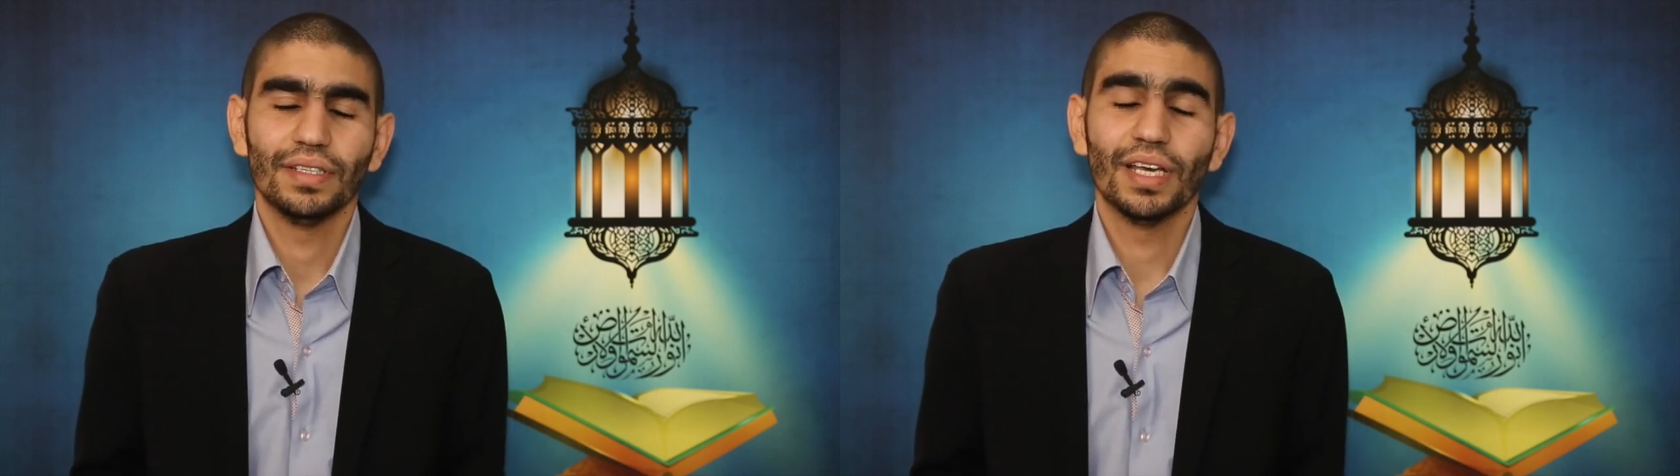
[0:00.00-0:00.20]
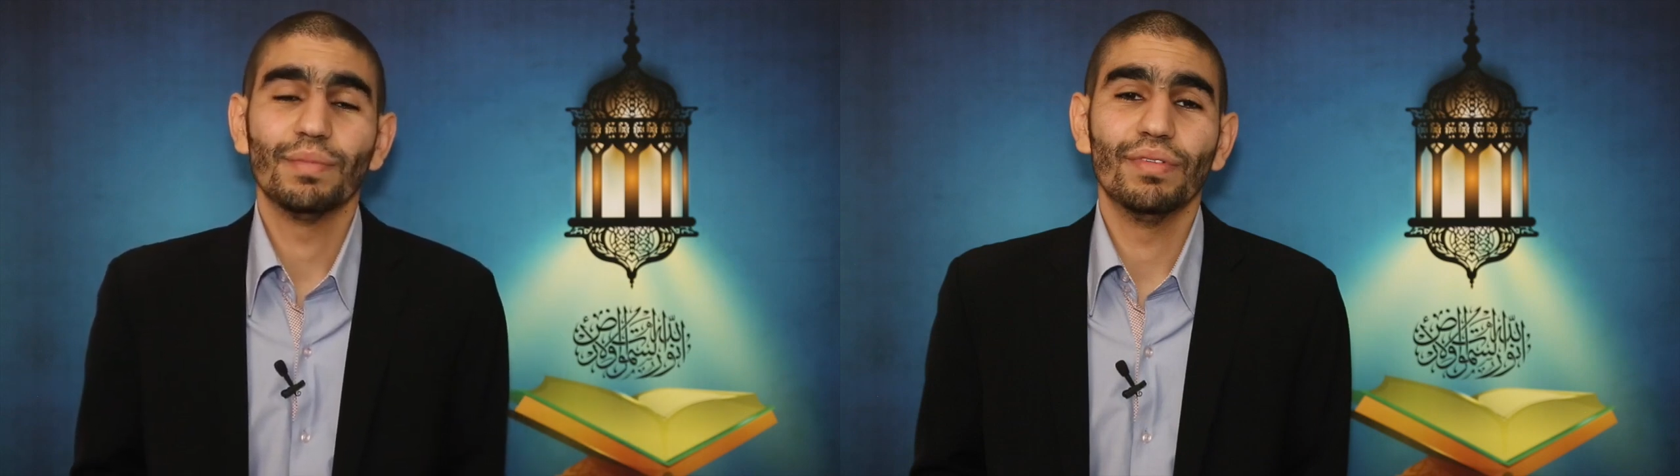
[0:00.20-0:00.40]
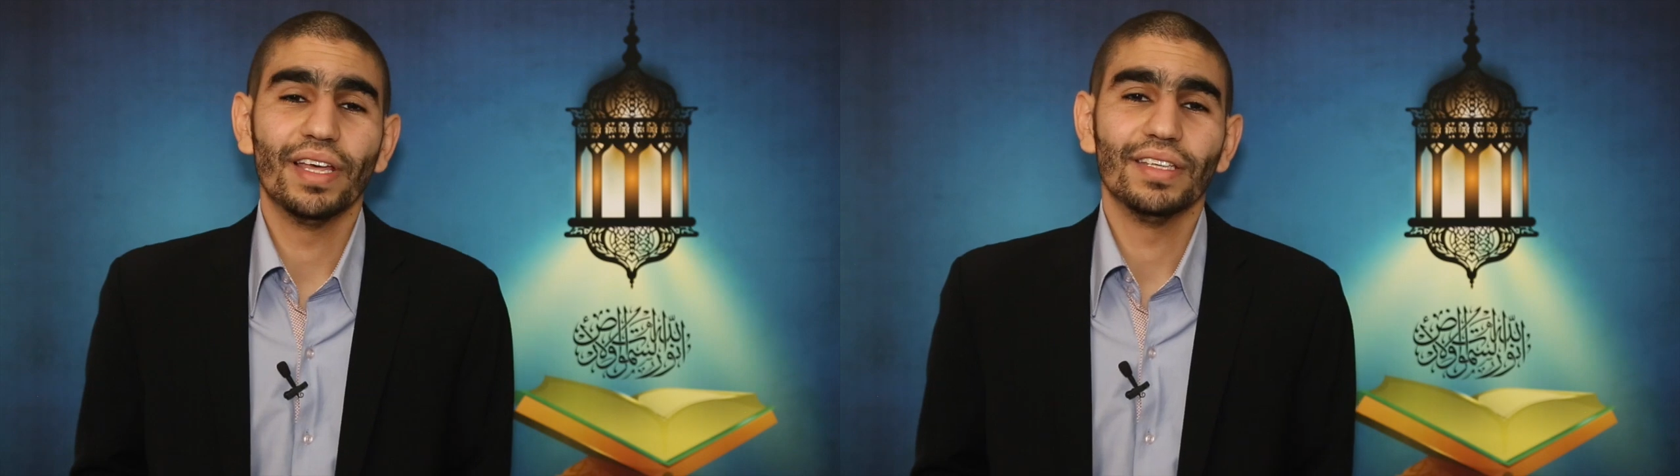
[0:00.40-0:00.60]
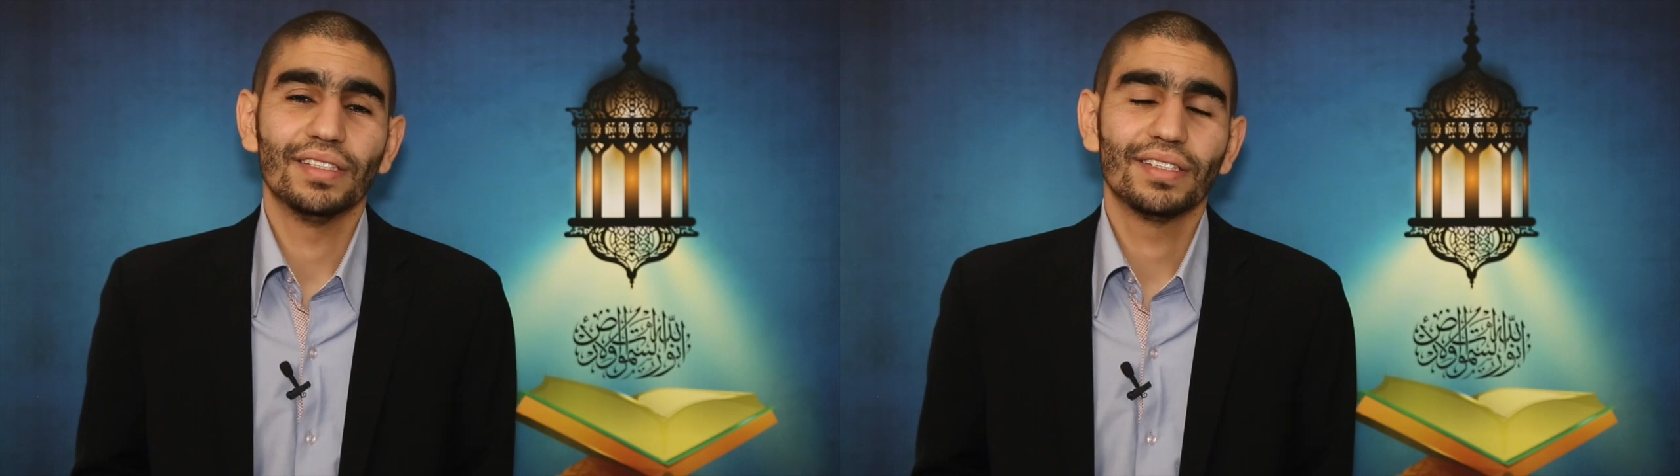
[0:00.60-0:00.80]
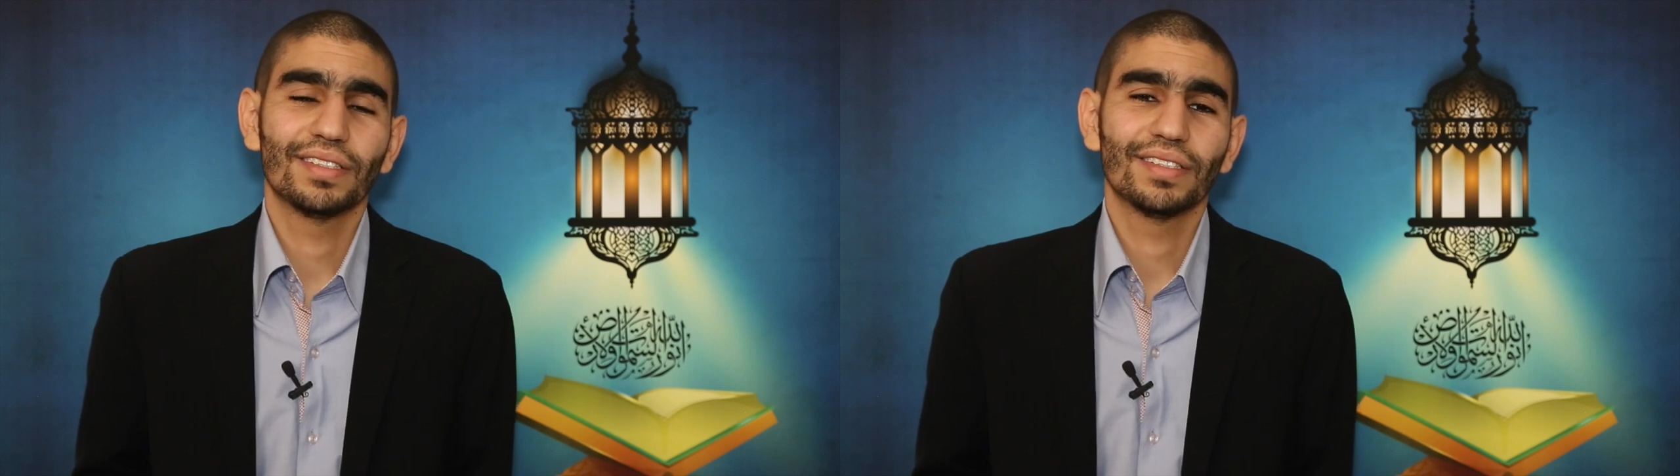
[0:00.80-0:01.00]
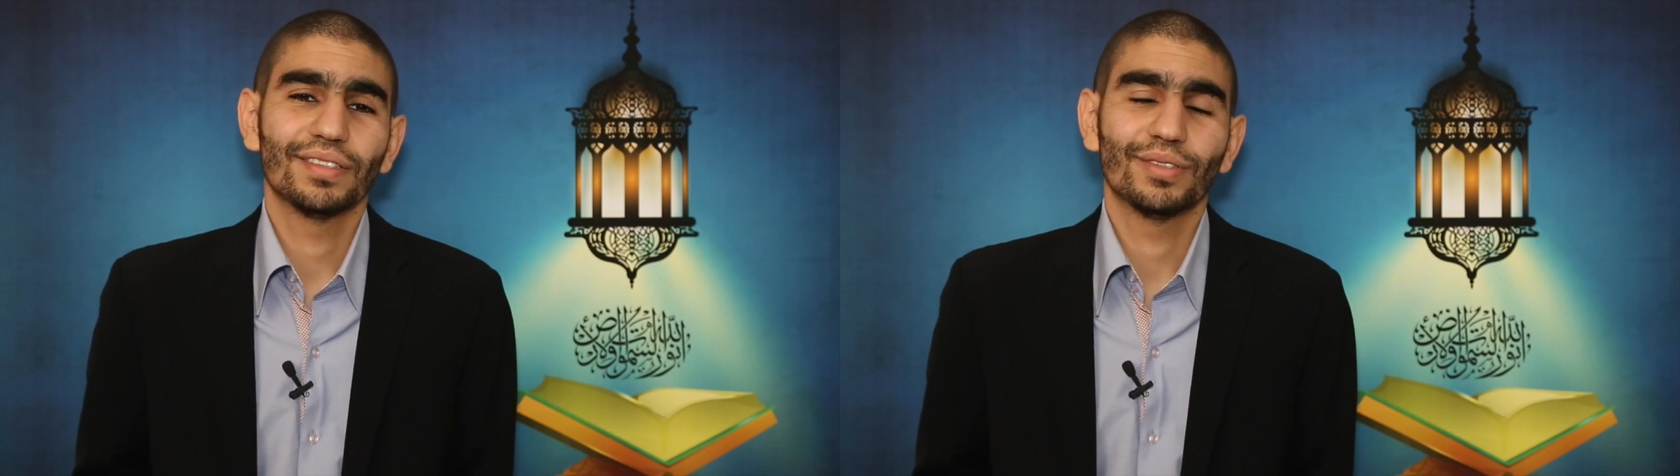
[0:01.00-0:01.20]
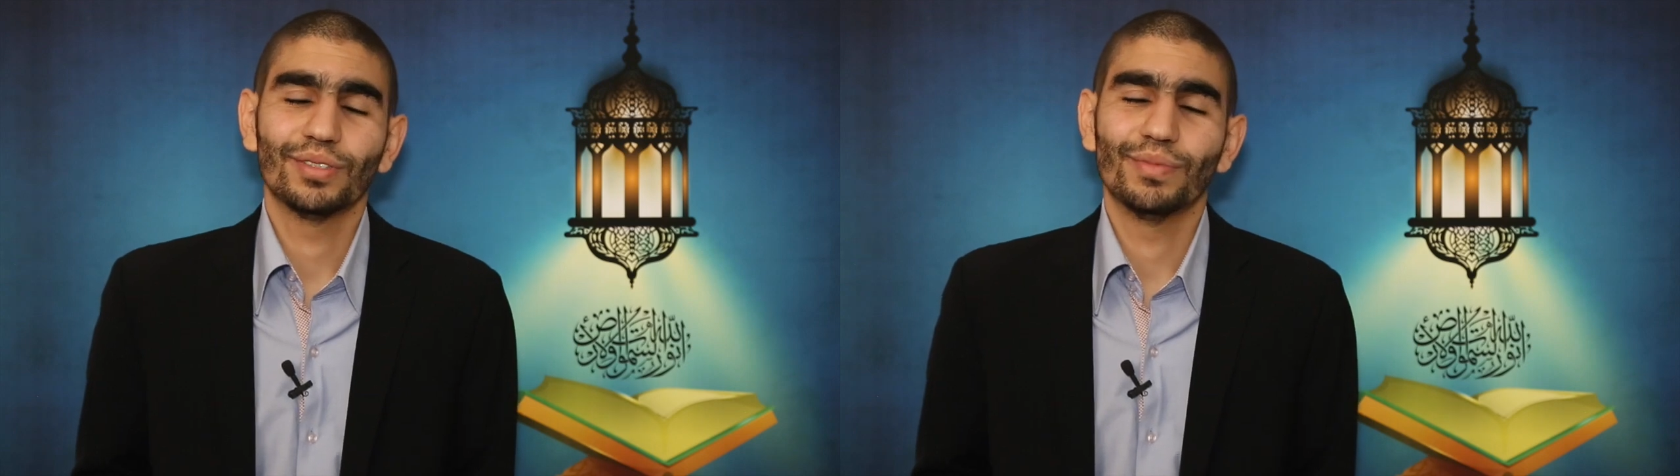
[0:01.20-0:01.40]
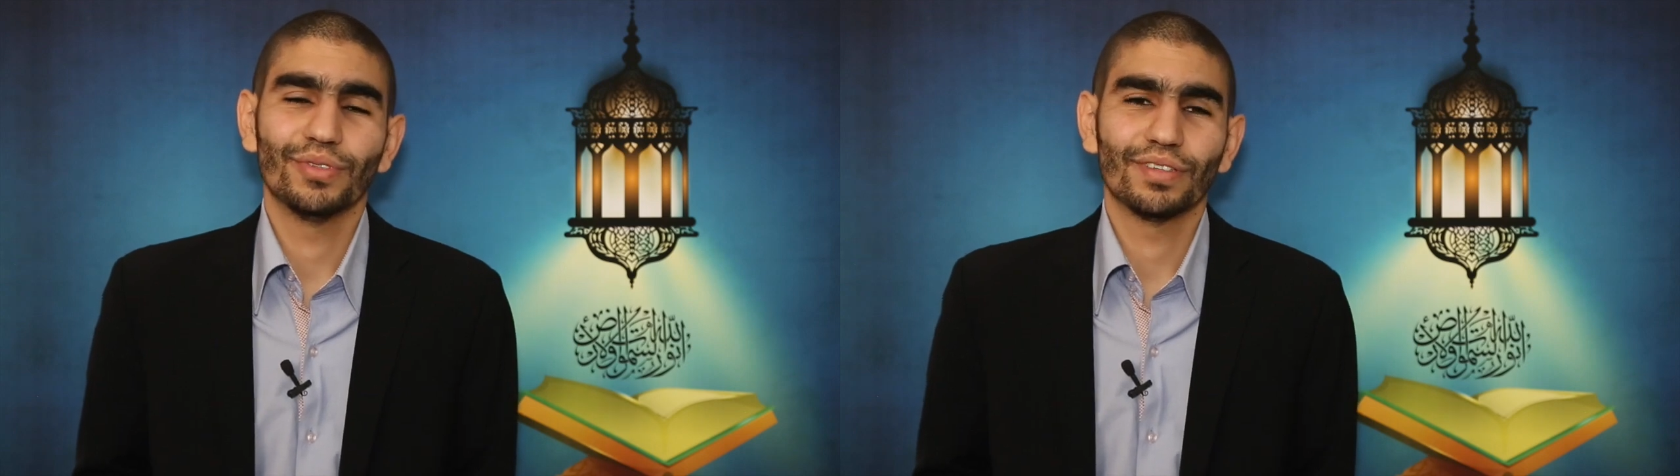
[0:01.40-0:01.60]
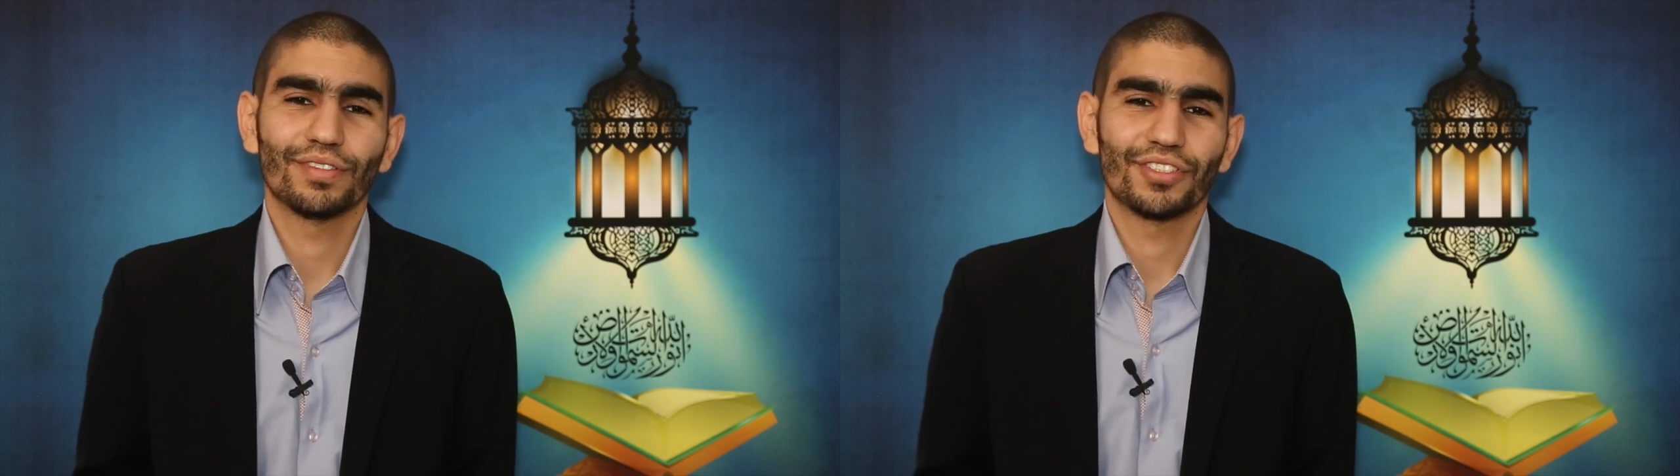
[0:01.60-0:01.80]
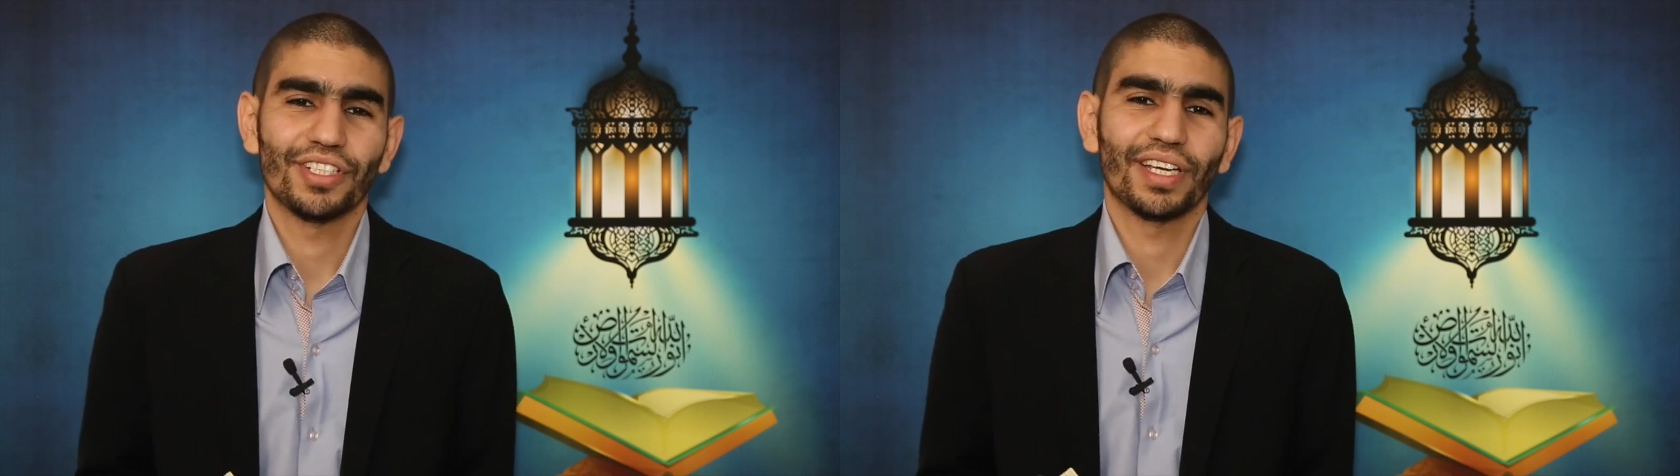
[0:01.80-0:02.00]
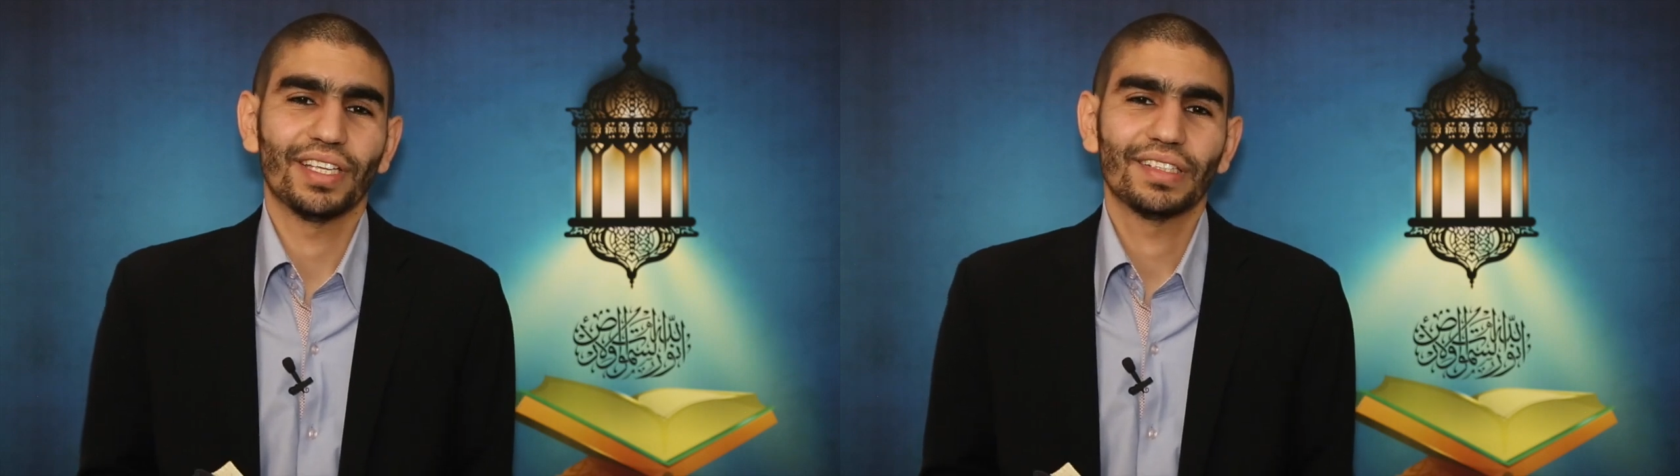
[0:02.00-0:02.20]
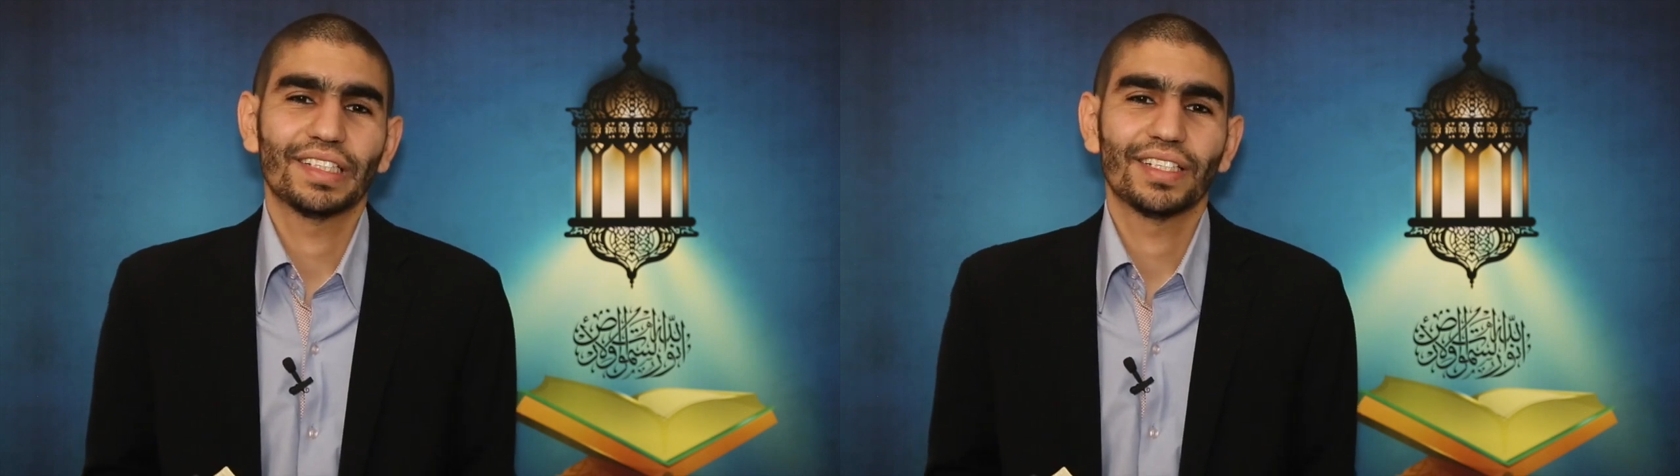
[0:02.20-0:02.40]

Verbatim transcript: Ya abounaï, ô mon enfant chéri,